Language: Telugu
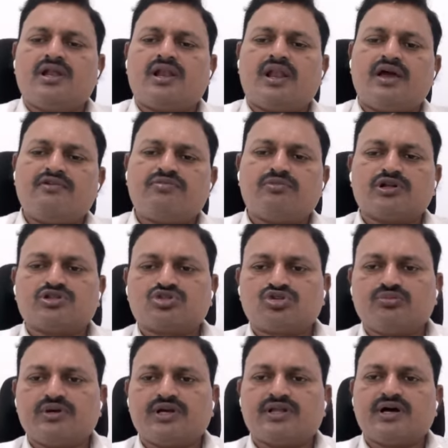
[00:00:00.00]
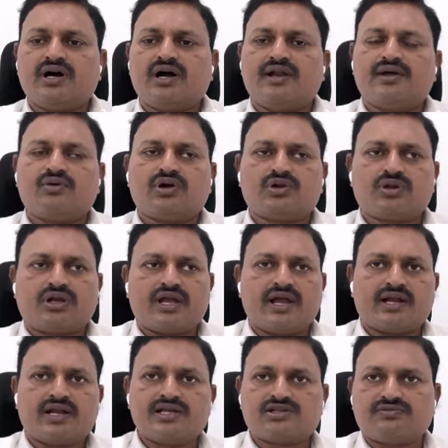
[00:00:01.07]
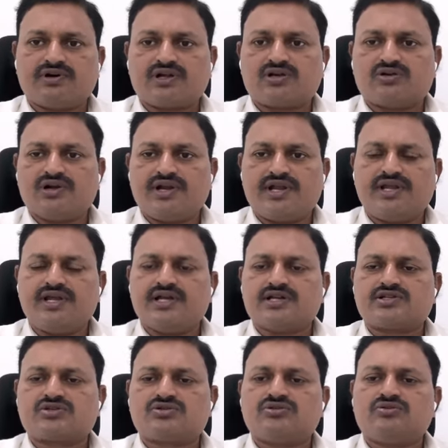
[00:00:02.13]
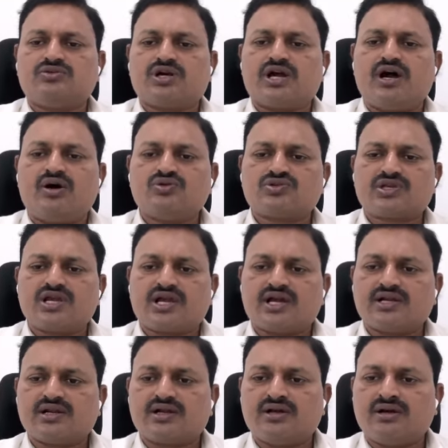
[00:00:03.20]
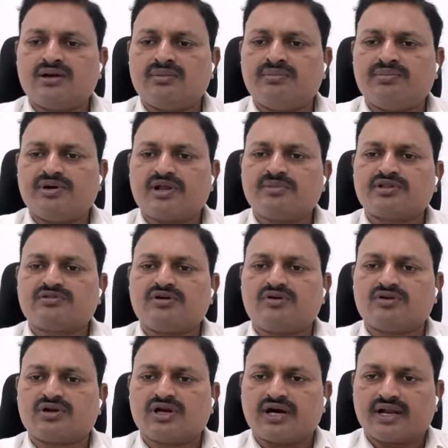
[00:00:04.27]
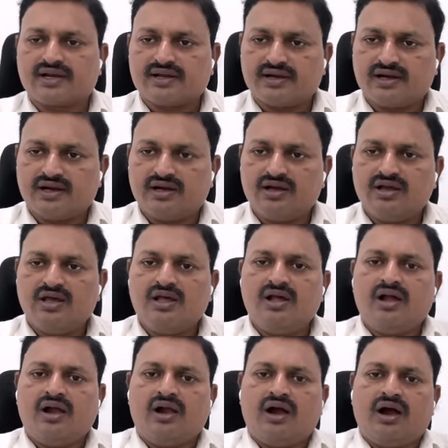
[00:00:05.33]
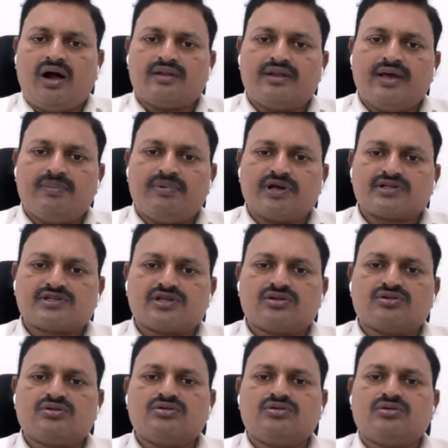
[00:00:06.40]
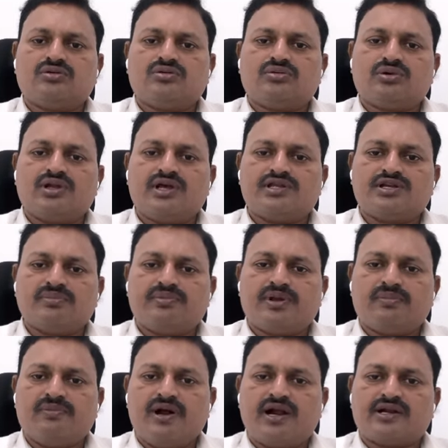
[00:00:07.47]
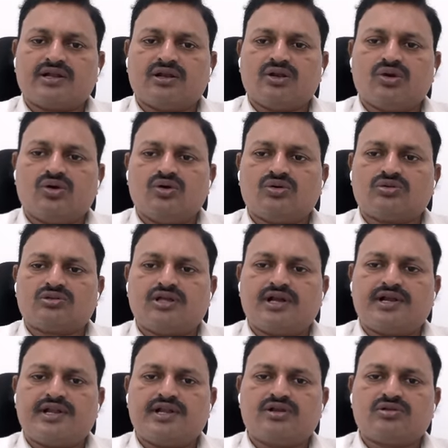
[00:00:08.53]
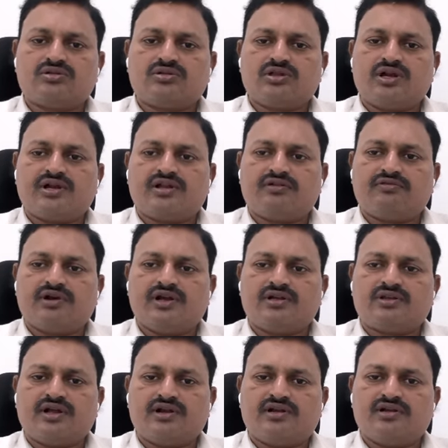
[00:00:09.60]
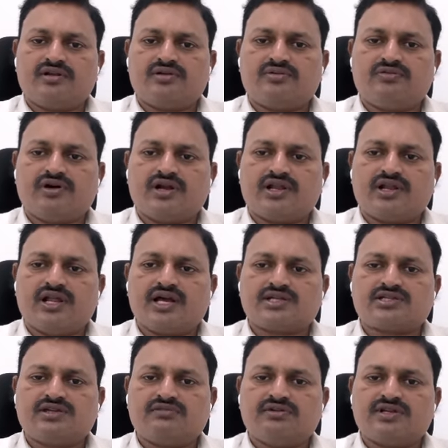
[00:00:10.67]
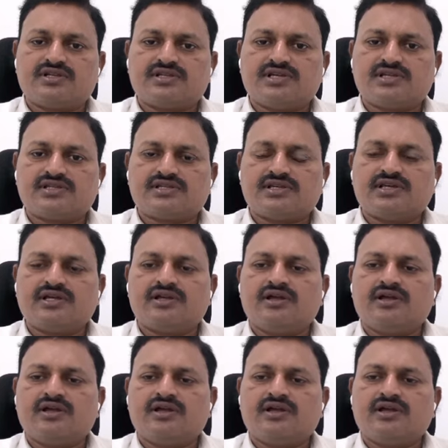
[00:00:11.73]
లైఫ్ మొత్తం మీద అంటే ఒక అట్లీస్ట్ ఫర్ ట్వంటీ ఇయర్స్ ఒక హౌస్కే కన్ పరిమితం అవ్వడం కరెక్టా అదే పర్సను నేను చెప్పిన ప్యాటర్న్లో థర్టీ టు థర్టీ ఫైవ్ థర్టీ టు ఫార్టీ ల్యాక్స్ ఇన్వెస్ట్ చేసి